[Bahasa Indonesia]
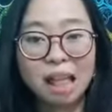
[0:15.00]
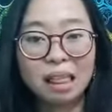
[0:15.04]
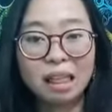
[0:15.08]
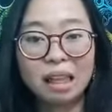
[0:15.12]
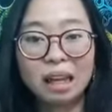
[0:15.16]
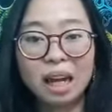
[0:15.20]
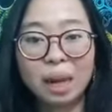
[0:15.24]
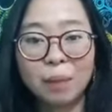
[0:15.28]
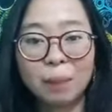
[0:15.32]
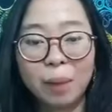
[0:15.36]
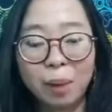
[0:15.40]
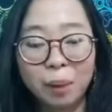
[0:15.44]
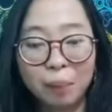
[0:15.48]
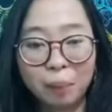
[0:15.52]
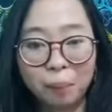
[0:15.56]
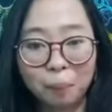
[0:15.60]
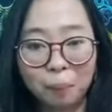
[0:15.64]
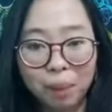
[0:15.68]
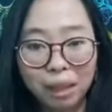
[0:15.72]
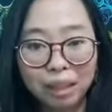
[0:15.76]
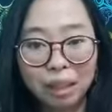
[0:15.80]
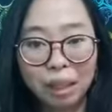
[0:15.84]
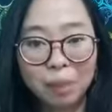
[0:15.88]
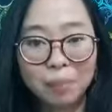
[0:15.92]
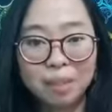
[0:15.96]
Terdapat
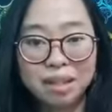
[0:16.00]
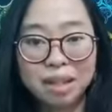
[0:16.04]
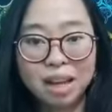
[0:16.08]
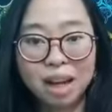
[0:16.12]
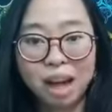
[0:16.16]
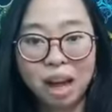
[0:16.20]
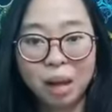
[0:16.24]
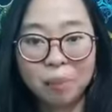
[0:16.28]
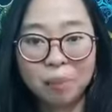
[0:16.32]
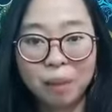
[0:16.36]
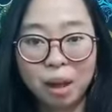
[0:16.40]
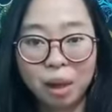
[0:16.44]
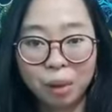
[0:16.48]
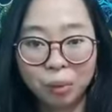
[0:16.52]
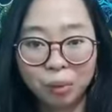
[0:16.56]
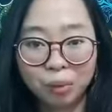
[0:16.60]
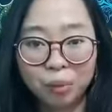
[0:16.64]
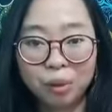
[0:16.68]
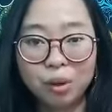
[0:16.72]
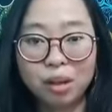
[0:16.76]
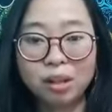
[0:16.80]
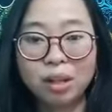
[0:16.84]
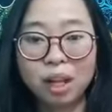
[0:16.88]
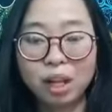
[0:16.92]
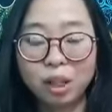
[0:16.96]
empat kebijakan
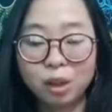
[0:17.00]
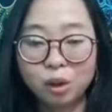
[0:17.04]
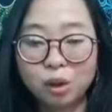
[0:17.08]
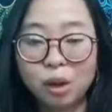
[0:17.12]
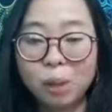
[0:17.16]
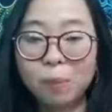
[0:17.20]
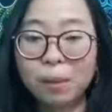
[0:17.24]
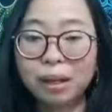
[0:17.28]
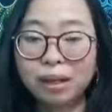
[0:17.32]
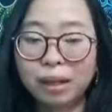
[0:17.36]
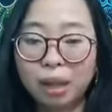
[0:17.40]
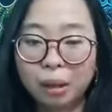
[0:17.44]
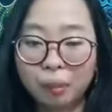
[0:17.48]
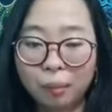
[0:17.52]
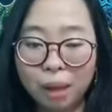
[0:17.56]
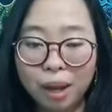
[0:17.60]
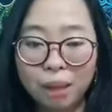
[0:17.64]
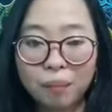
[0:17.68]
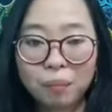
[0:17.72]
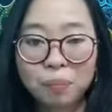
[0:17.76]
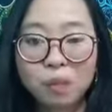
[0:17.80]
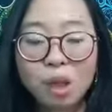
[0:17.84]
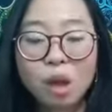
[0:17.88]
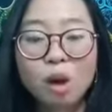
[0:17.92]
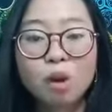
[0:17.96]
baru, yaitu yang pertama,
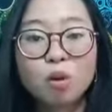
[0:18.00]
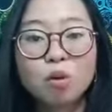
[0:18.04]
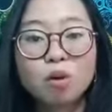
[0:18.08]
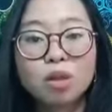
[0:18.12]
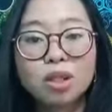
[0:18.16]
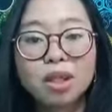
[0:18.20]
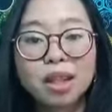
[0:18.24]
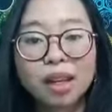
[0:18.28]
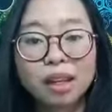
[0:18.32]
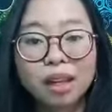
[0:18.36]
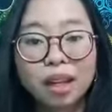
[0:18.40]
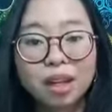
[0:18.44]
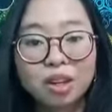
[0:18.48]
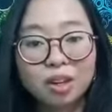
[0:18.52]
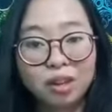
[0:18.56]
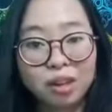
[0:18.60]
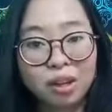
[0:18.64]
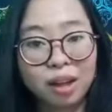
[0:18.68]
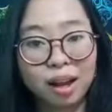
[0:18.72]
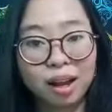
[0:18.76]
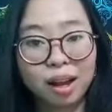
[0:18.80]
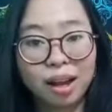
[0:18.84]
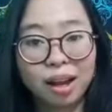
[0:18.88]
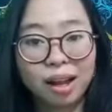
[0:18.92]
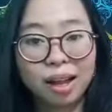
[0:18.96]
ujian
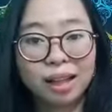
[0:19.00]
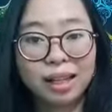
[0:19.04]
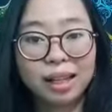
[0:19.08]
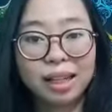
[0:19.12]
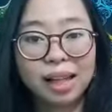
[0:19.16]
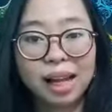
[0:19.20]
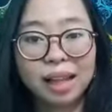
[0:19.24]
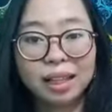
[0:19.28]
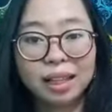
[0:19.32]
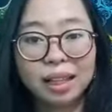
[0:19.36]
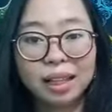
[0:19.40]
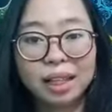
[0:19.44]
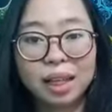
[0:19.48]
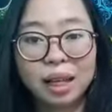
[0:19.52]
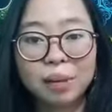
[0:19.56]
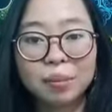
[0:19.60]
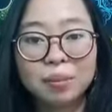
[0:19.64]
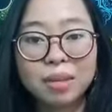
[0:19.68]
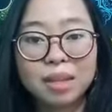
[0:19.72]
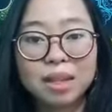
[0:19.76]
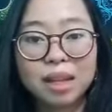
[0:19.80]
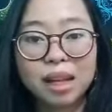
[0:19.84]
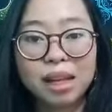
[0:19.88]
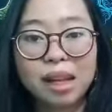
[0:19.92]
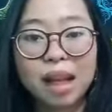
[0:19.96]
nasional akan digantikan
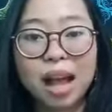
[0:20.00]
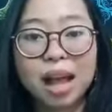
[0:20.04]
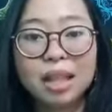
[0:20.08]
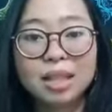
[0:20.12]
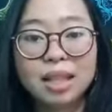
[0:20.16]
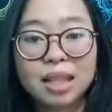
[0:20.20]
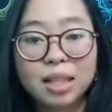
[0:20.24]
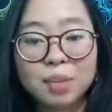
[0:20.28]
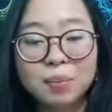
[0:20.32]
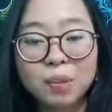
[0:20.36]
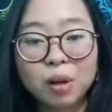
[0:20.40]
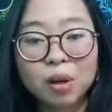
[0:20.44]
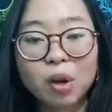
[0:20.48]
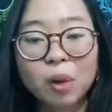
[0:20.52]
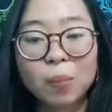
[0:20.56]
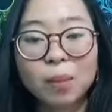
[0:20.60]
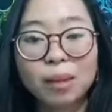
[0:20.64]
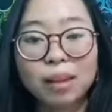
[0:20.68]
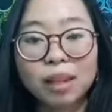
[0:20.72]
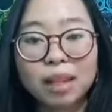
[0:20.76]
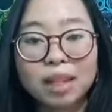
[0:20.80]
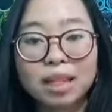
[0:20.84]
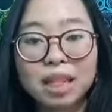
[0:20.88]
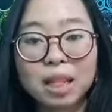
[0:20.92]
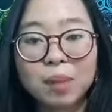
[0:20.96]
menjadi asesmen
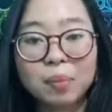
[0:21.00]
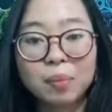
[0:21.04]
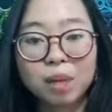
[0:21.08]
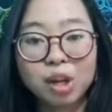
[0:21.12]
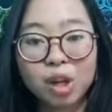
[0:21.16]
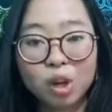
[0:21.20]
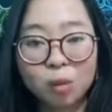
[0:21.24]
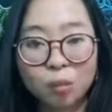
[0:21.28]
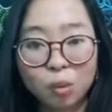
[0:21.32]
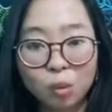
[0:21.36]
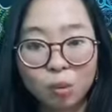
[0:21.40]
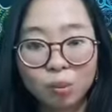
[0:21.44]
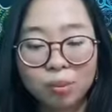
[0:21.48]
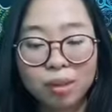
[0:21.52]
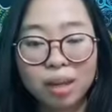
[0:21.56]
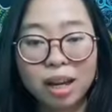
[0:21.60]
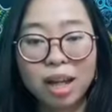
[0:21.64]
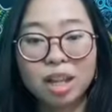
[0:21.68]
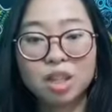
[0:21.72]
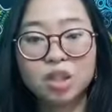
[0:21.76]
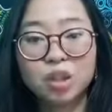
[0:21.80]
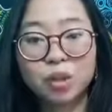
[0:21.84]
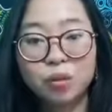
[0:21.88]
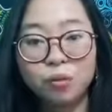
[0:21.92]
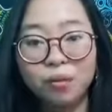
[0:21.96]
kompetensi minimum
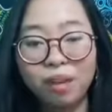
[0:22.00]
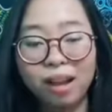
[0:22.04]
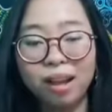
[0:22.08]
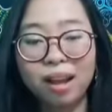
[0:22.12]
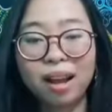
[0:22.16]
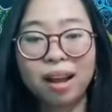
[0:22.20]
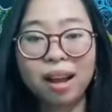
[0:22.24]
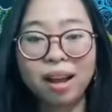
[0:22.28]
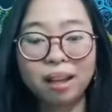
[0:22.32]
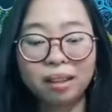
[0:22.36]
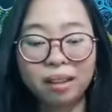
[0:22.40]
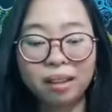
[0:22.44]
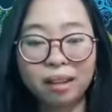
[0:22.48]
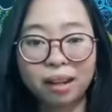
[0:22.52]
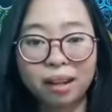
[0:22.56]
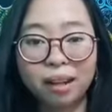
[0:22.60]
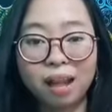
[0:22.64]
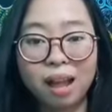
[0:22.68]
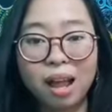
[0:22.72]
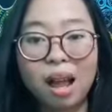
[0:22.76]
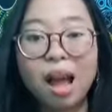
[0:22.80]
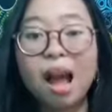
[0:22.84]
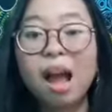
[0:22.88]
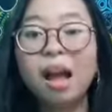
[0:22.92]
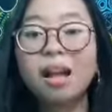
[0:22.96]
dan survei karakter.
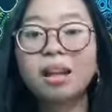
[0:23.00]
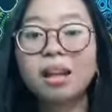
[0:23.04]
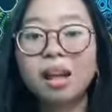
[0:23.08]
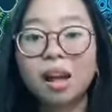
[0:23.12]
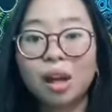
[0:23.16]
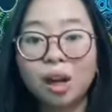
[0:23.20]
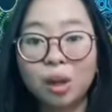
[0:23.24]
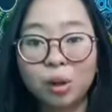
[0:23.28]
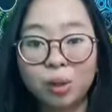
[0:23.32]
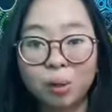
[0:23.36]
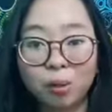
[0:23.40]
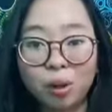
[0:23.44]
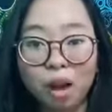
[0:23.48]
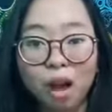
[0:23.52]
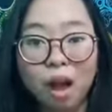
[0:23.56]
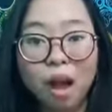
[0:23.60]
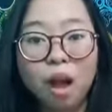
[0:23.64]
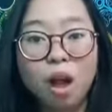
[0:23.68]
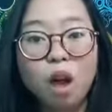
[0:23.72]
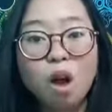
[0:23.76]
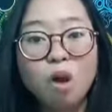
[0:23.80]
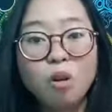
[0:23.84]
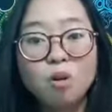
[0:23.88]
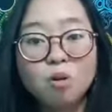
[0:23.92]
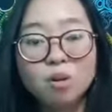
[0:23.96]
Yang kedua,
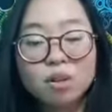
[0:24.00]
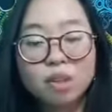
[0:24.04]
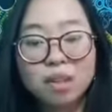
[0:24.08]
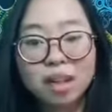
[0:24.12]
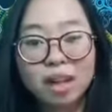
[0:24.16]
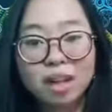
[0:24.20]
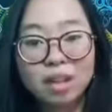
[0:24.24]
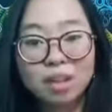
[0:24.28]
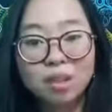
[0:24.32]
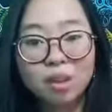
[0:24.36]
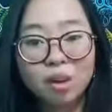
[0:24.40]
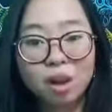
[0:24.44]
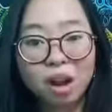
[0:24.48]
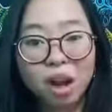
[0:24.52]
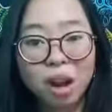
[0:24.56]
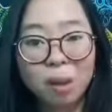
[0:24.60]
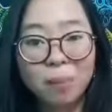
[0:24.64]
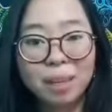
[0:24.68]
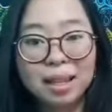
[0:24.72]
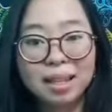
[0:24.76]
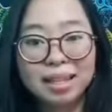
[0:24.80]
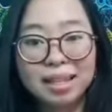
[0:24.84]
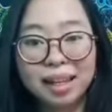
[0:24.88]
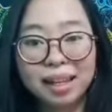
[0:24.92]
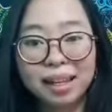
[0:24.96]
ujian sekolah
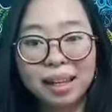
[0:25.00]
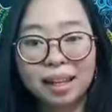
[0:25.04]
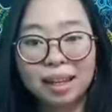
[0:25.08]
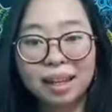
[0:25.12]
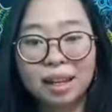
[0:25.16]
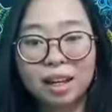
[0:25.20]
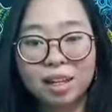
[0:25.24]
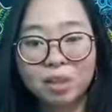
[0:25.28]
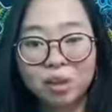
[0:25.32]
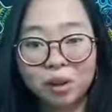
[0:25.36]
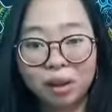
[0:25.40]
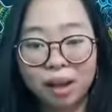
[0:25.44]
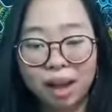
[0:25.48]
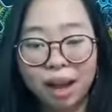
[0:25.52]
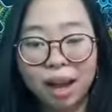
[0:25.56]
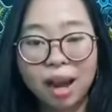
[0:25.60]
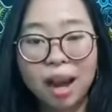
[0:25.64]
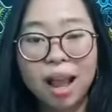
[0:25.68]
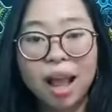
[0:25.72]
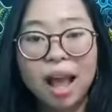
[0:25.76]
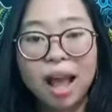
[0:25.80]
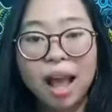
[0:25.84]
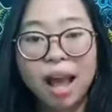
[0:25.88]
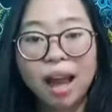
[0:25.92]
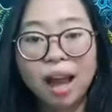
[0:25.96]
berstandar nasional
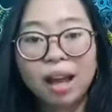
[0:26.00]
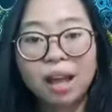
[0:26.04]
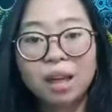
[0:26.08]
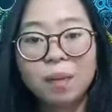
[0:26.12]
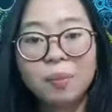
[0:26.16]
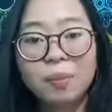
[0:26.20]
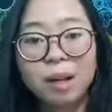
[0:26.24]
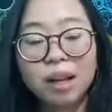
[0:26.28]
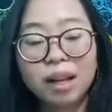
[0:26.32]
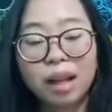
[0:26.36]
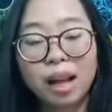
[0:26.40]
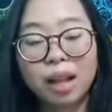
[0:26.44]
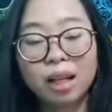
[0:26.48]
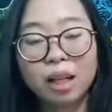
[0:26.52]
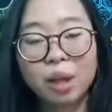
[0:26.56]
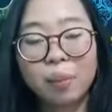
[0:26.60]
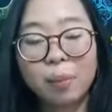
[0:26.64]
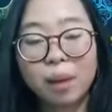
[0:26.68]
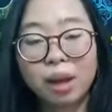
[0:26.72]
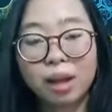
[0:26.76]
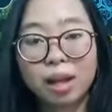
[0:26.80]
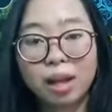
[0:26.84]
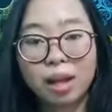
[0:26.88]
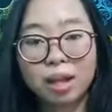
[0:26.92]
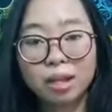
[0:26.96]
akan diberikan
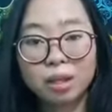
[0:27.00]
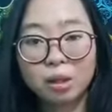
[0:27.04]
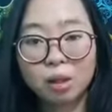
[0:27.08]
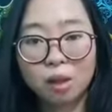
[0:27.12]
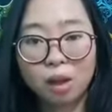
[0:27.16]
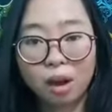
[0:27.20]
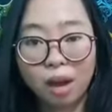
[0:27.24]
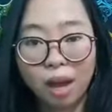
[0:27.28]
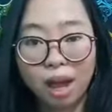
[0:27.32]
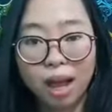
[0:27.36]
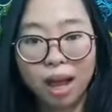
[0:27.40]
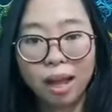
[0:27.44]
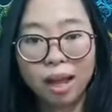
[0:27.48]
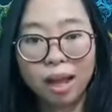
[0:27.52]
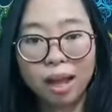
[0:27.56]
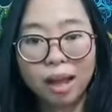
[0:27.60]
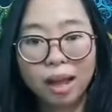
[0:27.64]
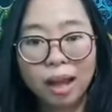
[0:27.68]
kepada sekolah.